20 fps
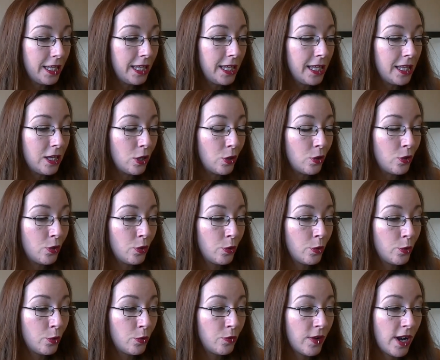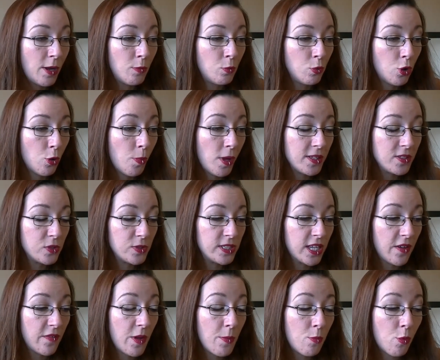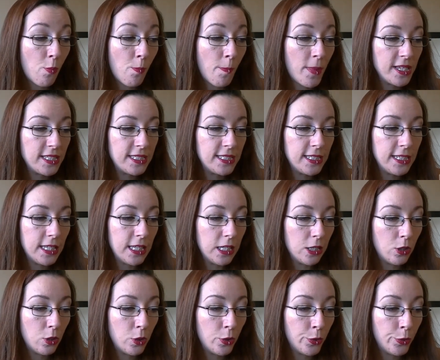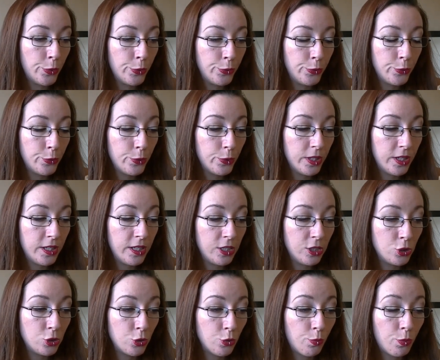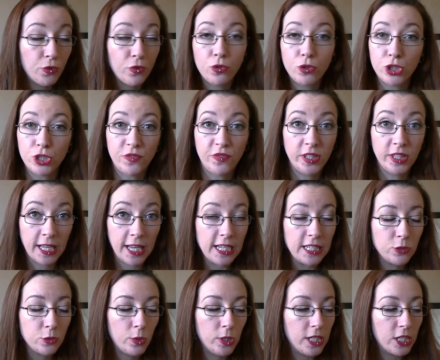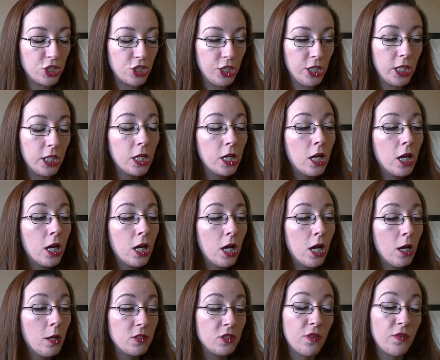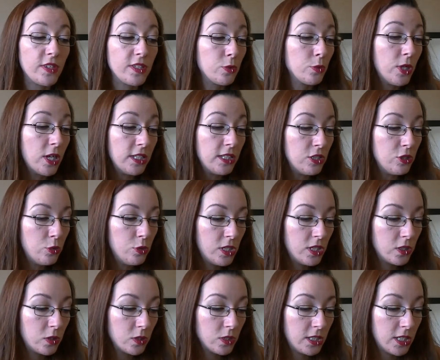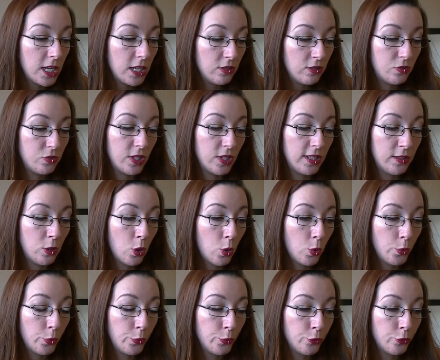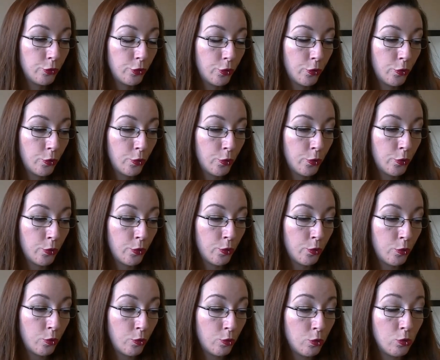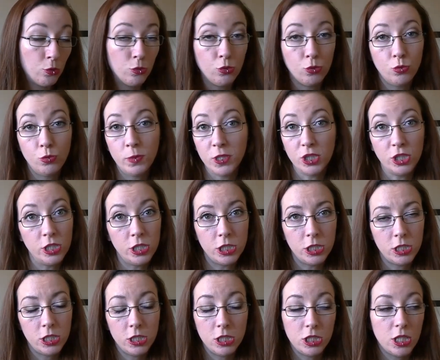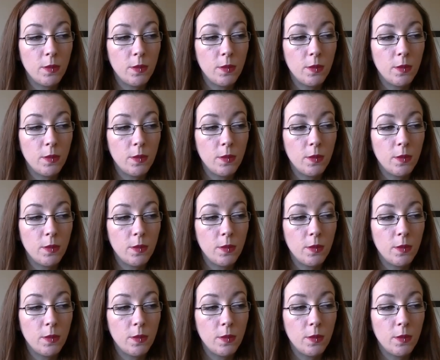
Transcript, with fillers: Et euh, voilà, mon copain s'en servait pour masser euh, le dos et je pense que j'ai fait une réaction allergique. Parce que de toute façon, il y a des huiles essentielles et tout ça dedans. Donc, euh, du coup, bah, je l'ai jeté.